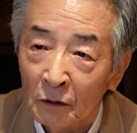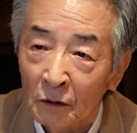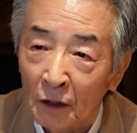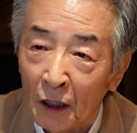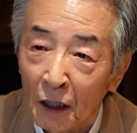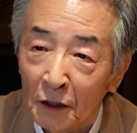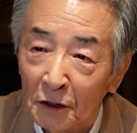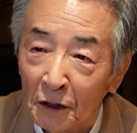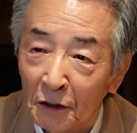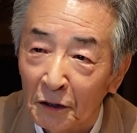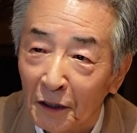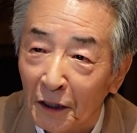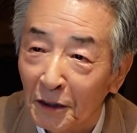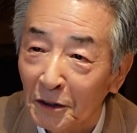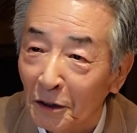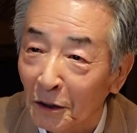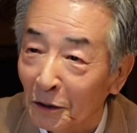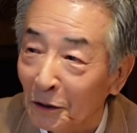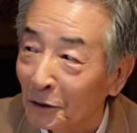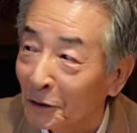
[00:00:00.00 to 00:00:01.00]
ターちゃんター
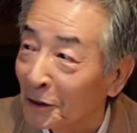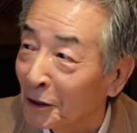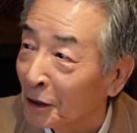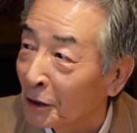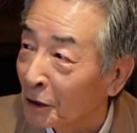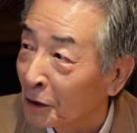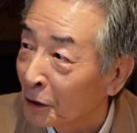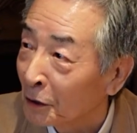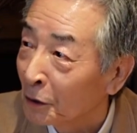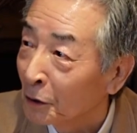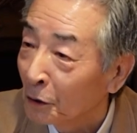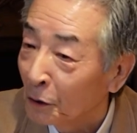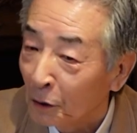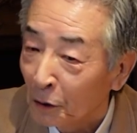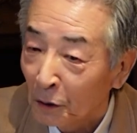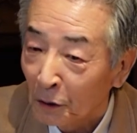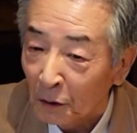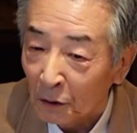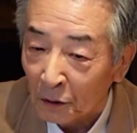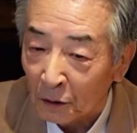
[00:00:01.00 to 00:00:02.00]
ちゃん」って言ってたんで
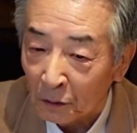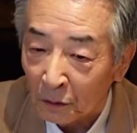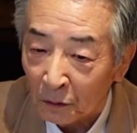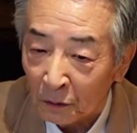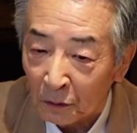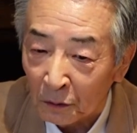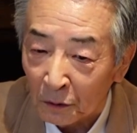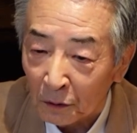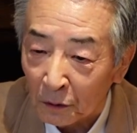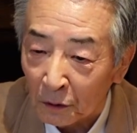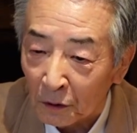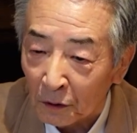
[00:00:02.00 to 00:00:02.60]
その